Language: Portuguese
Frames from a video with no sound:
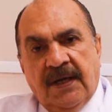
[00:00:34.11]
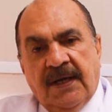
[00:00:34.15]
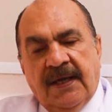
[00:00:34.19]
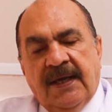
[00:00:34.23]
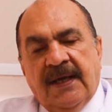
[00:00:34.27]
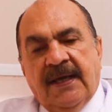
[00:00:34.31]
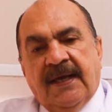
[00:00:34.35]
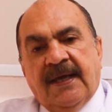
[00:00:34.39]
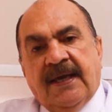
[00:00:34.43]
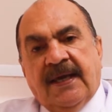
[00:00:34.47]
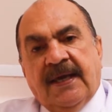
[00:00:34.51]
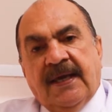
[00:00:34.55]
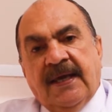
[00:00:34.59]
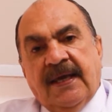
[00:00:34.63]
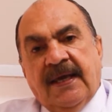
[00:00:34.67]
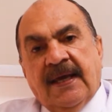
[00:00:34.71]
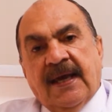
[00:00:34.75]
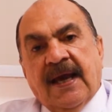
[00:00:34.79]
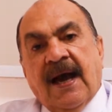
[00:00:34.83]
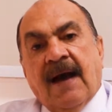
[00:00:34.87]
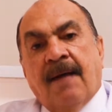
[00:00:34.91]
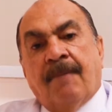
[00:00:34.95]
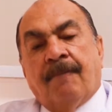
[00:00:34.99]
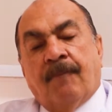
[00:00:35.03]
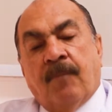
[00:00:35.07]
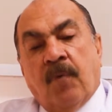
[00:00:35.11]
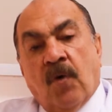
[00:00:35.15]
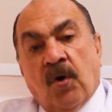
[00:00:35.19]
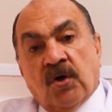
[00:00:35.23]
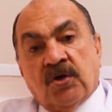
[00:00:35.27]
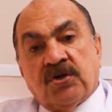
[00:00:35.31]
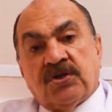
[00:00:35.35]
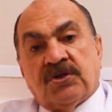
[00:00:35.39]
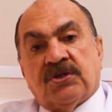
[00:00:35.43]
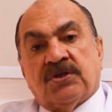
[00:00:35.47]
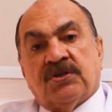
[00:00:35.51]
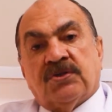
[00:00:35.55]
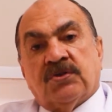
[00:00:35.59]
e que
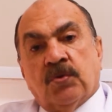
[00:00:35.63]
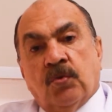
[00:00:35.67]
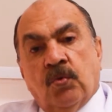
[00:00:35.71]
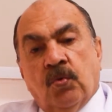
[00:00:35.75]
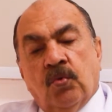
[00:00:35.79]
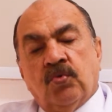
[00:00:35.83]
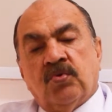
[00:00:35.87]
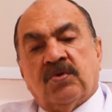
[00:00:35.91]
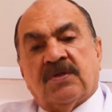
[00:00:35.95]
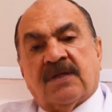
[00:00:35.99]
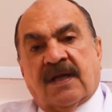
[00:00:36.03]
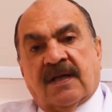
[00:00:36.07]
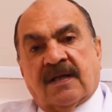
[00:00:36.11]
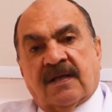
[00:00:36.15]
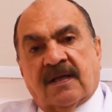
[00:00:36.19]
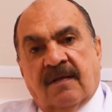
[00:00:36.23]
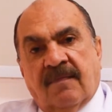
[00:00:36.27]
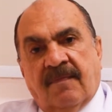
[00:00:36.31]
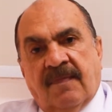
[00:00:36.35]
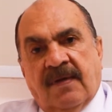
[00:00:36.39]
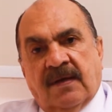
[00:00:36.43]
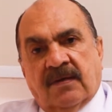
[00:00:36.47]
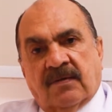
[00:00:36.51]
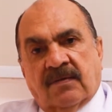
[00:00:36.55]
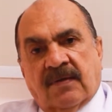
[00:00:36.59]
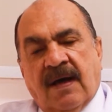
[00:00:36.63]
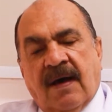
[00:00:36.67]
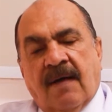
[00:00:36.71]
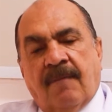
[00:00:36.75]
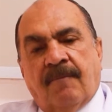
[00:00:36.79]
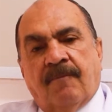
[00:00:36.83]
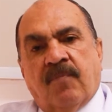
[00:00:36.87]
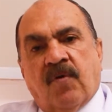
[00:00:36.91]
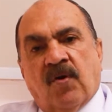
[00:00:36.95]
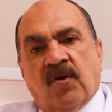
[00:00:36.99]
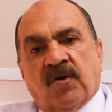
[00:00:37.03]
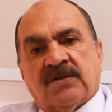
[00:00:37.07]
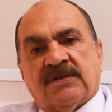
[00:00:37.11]
após o tratamento,
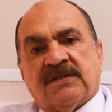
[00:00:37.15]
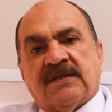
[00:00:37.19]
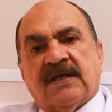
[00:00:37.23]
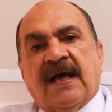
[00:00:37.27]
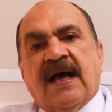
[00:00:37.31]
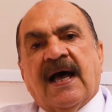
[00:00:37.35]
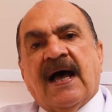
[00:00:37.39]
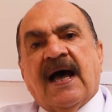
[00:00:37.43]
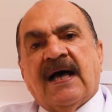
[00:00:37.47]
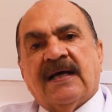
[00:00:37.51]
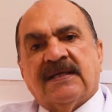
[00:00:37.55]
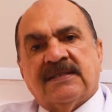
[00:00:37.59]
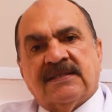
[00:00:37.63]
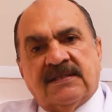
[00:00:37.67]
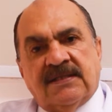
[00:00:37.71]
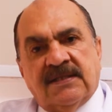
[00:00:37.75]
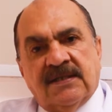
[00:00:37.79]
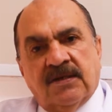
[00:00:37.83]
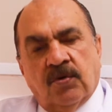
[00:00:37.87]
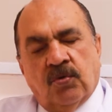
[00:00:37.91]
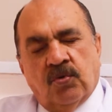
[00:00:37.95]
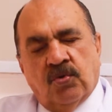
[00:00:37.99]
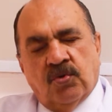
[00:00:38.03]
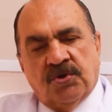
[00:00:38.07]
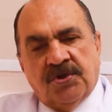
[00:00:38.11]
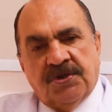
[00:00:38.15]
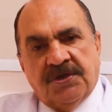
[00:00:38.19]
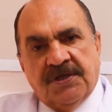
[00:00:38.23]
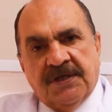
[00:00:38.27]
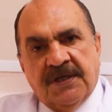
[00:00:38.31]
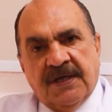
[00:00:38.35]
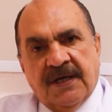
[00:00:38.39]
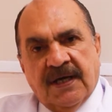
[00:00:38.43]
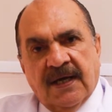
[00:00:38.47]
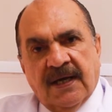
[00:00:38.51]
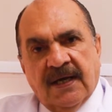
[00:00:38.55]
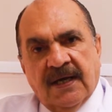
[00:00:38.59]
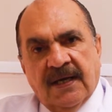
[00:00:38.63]
após a
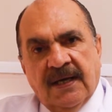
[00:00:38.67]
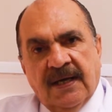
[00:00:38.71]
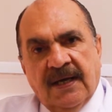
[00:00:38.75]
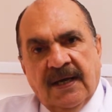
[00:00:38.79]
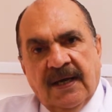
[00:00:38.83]
cirurgia,